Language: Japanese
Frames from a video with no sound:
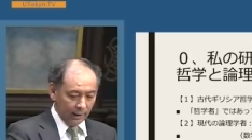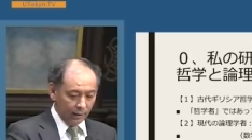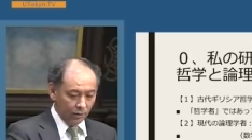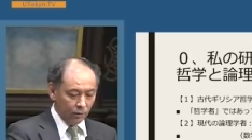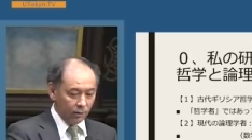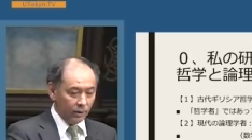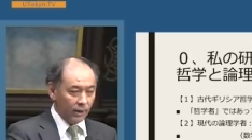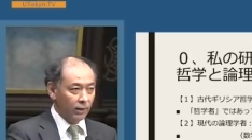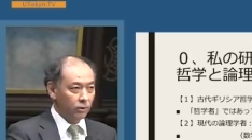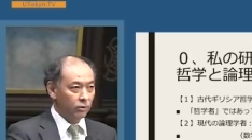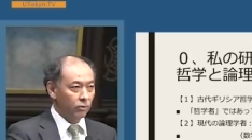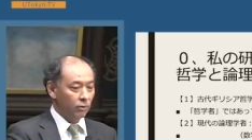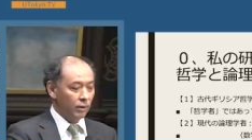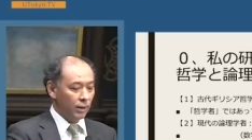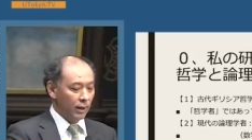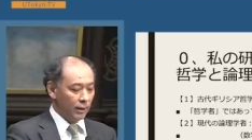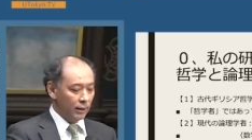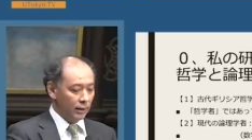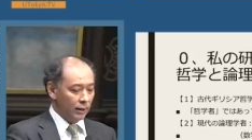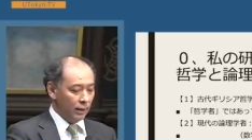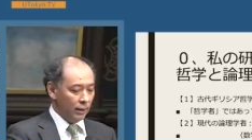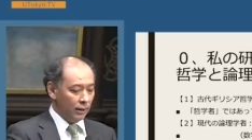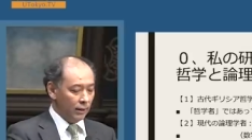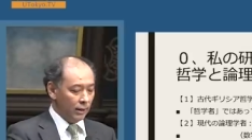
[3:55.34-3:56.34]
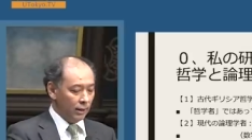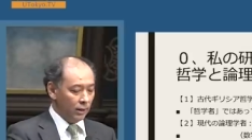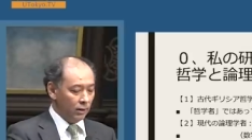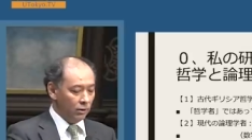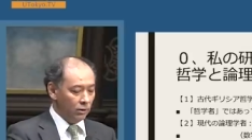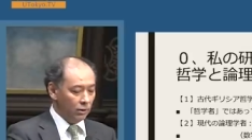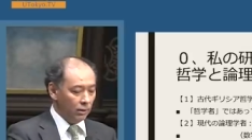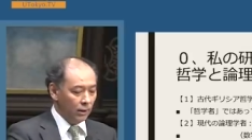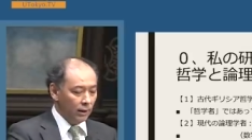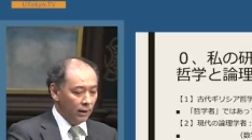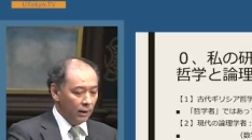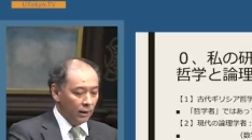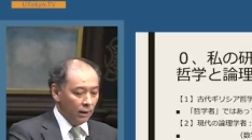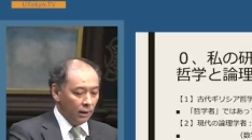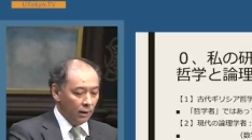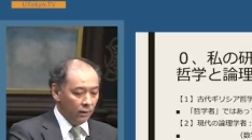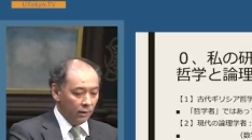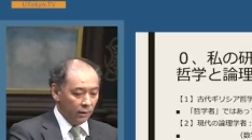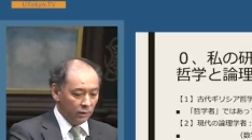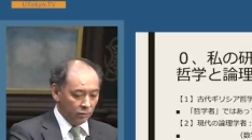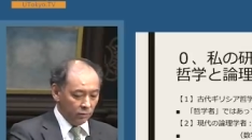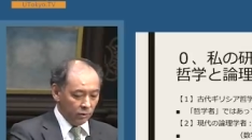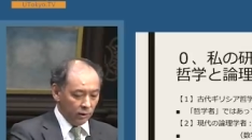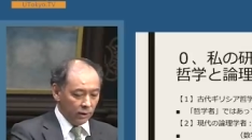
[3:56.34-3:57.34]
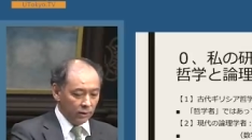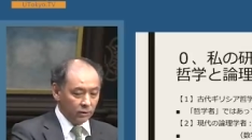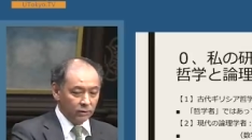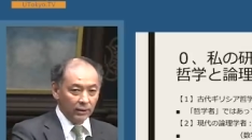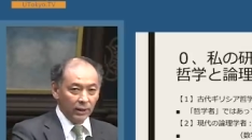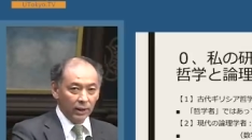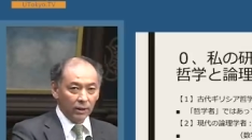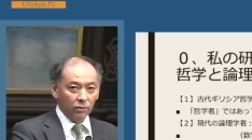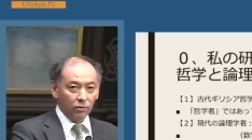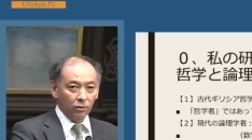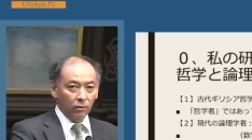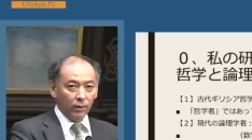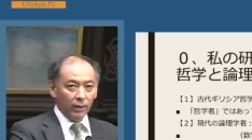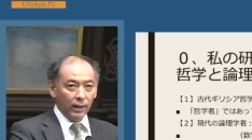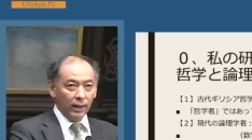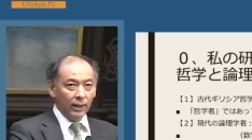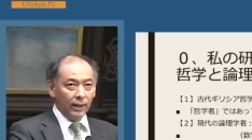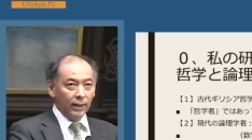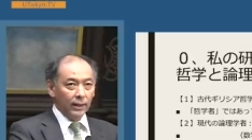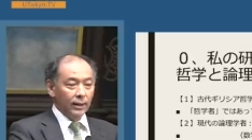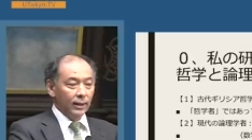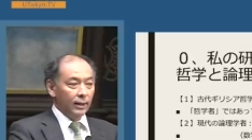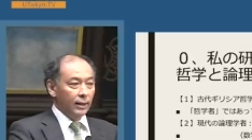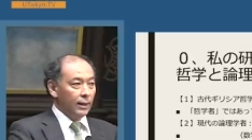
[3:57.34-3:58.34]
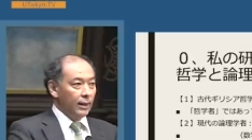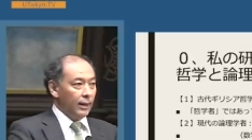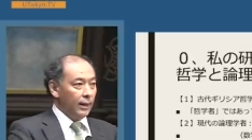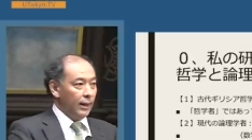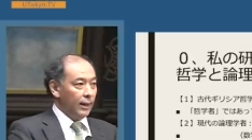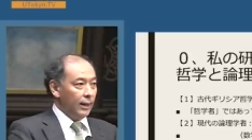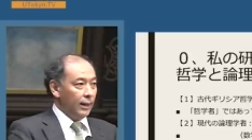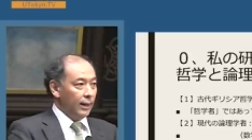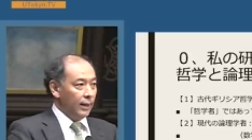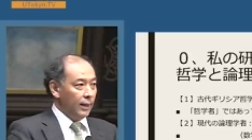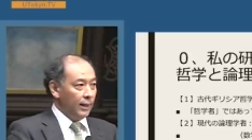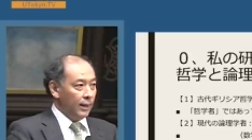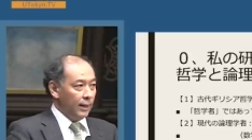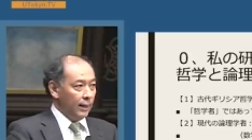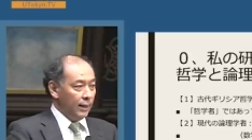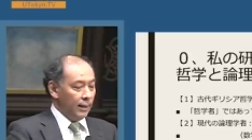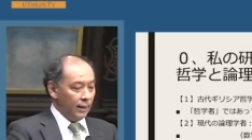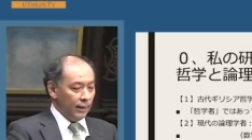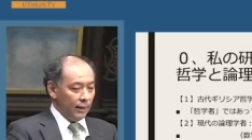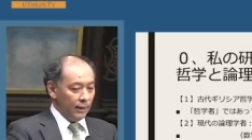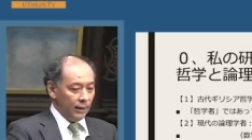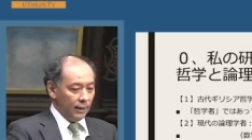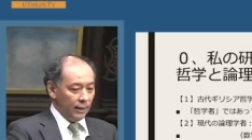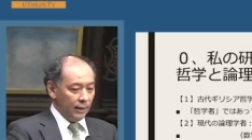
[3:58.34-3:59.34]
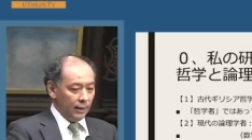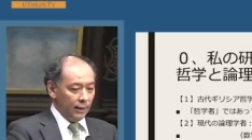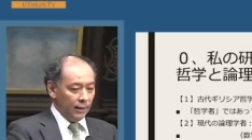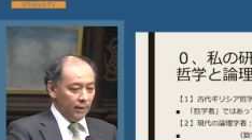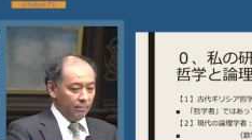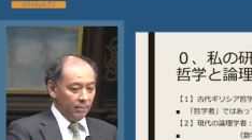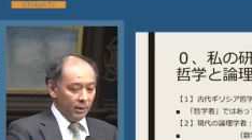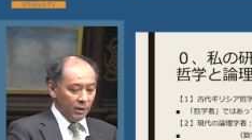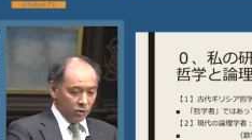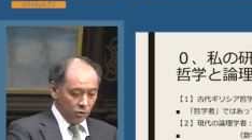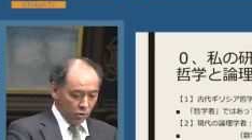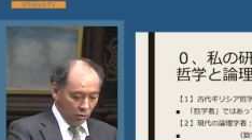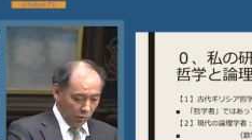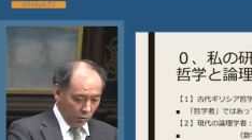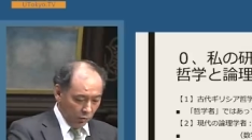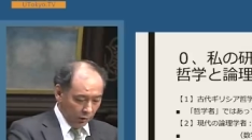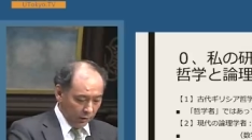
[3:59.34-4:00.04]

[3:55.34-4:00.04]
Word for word: え論理学と関係のあるレトリックであるとかえー、弁証